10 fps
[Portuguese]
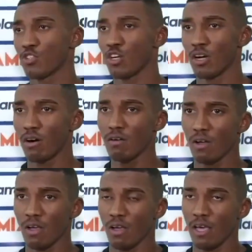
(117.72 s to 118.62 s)
Foi um
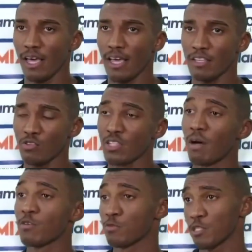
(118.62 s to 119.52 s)
jogão, é,
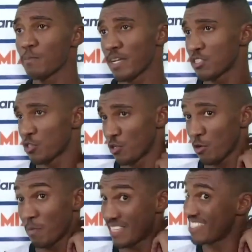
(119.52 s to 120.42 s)
estudamos muito para esse
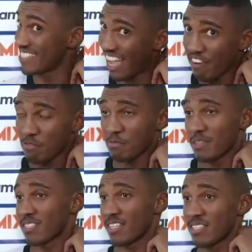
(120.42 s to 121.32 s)
jogo, precisávamos
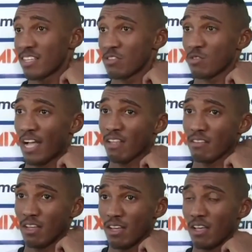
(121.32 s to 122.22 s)
desse resultado.